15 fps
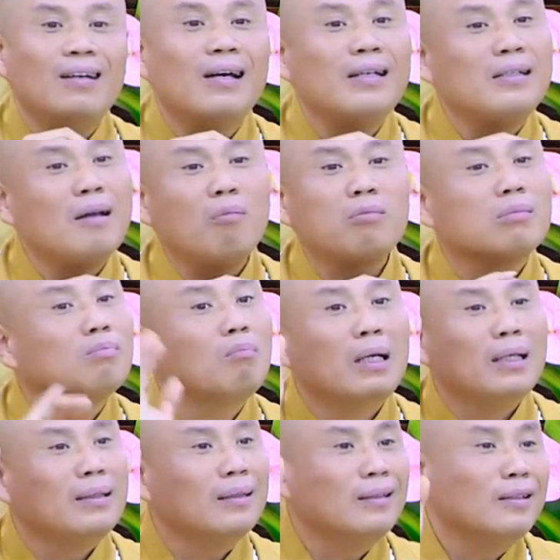lên dốc
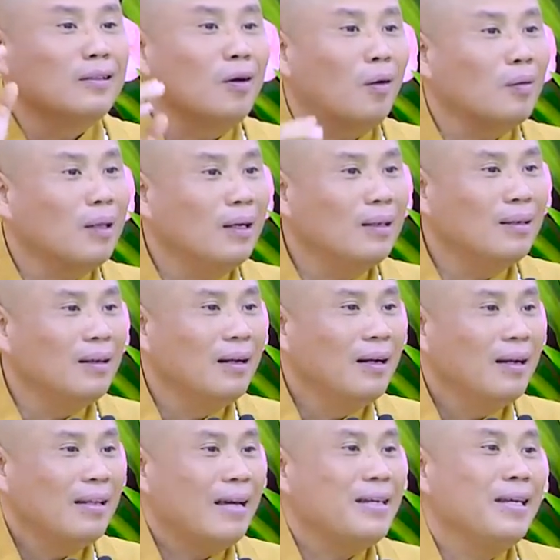bình thường vô tư.
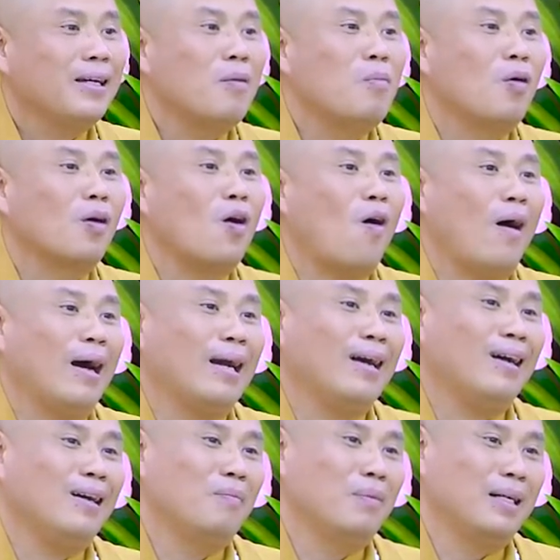Thay vì có một đoạn
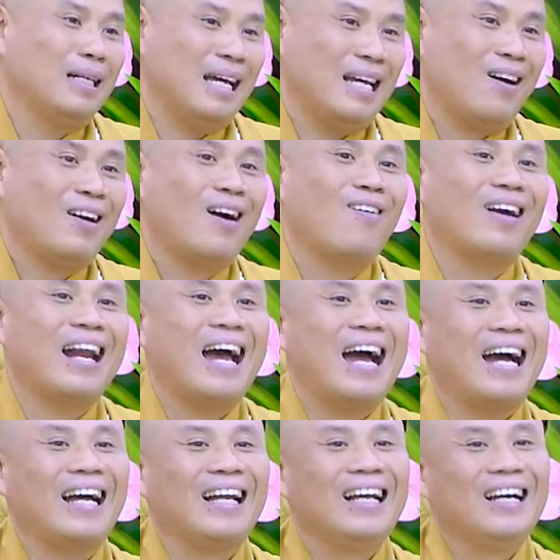đó là mình lại
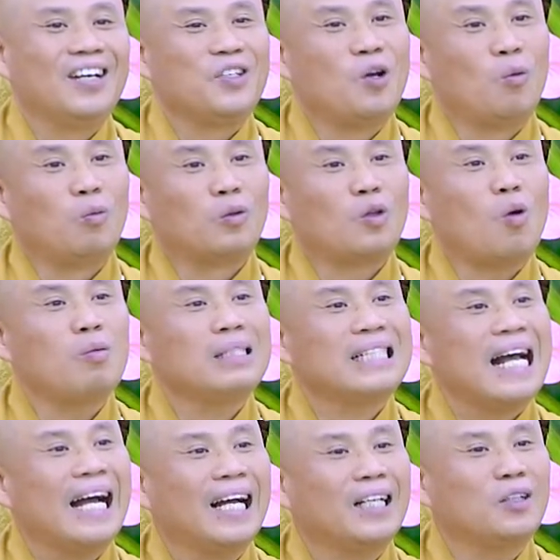Honda dùng tốn
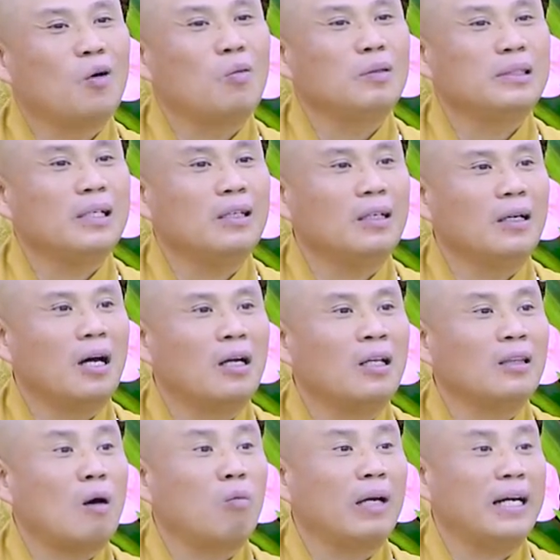xăng, tốn sức, lỡ nó
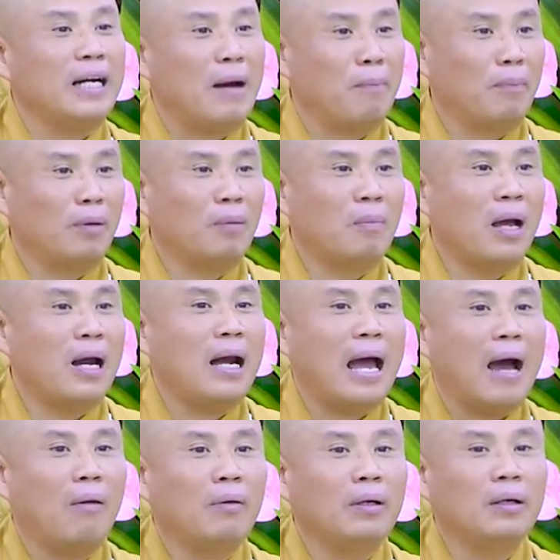tông cái rầm nó bể
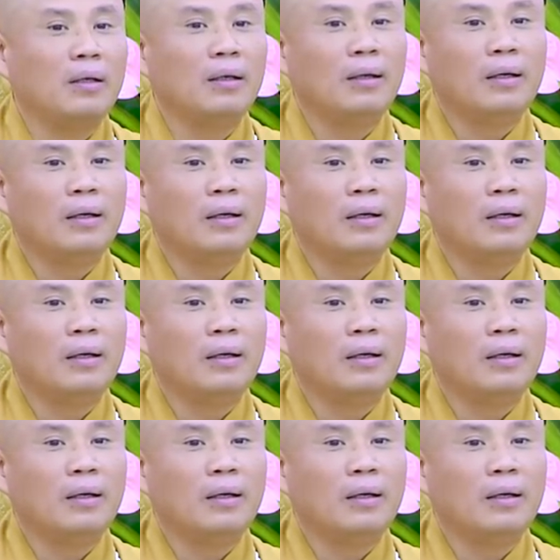não nữa.